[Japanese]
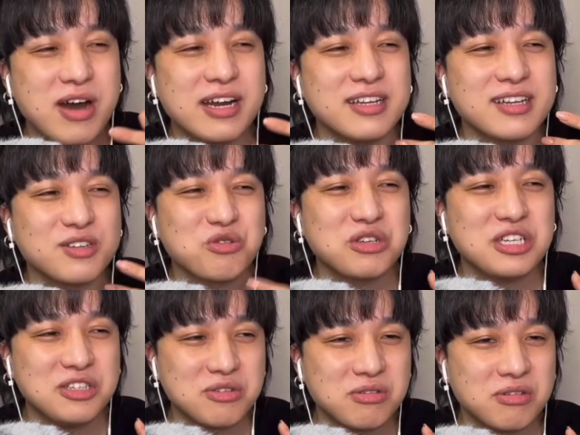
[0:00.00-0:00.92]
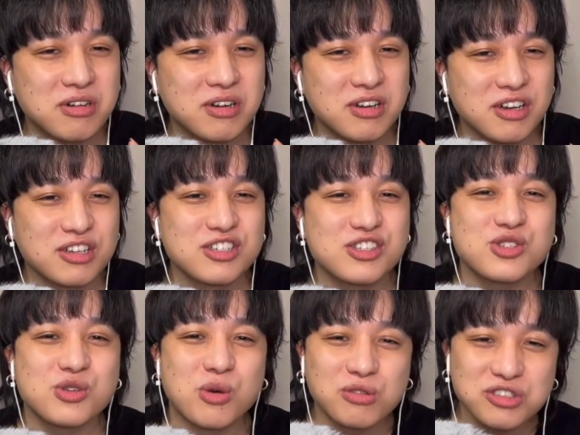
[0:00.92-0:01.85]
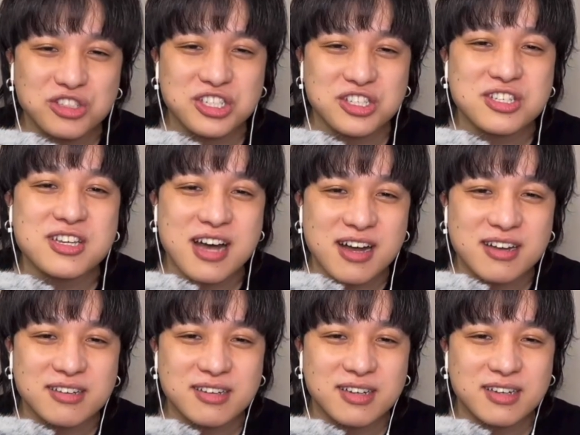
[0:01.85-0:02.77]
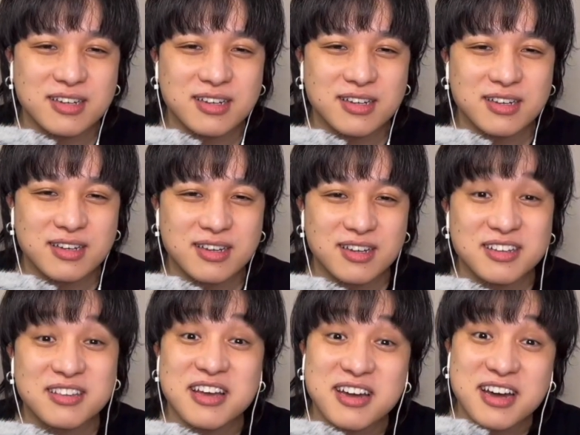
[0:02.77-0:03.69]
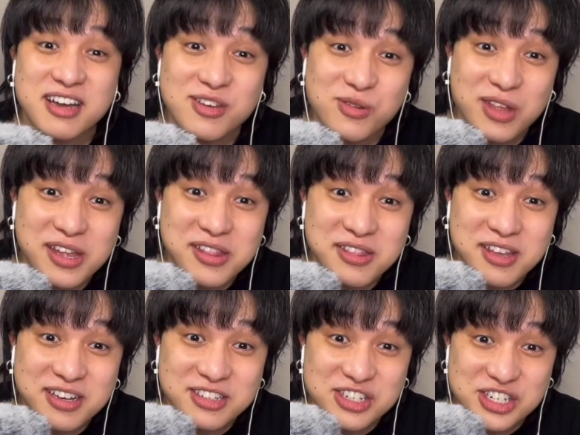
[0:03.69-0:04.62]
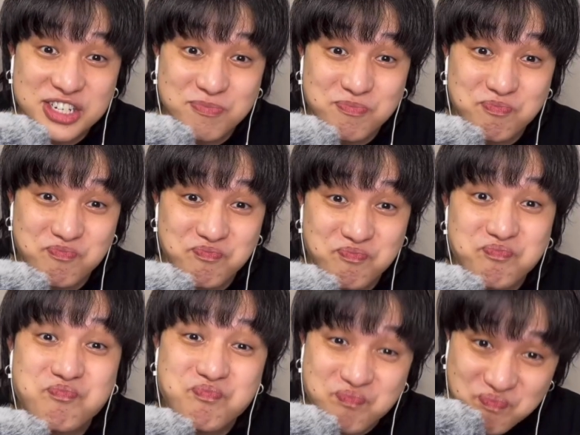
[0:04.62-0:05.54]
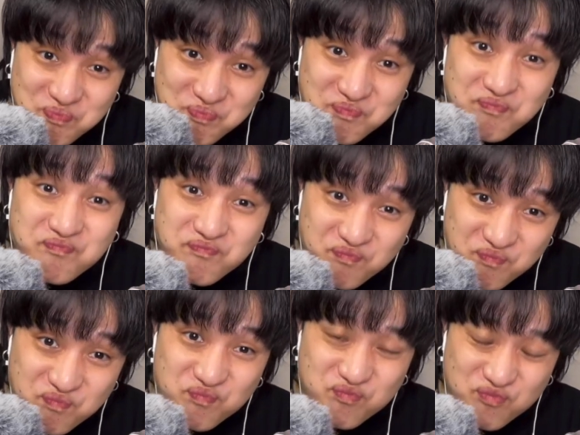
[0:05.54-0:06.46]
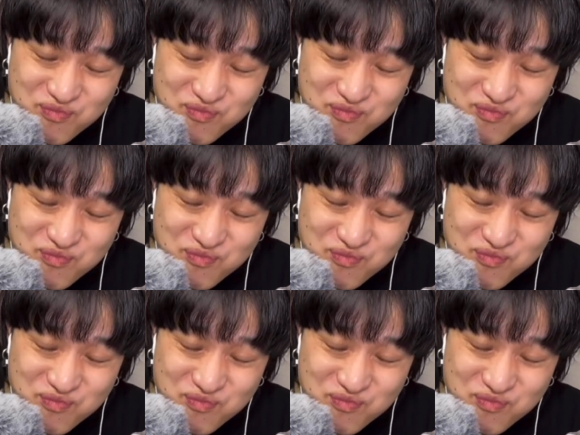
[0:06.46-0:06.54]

言われた時の損失感、でかいよねって話。うーん。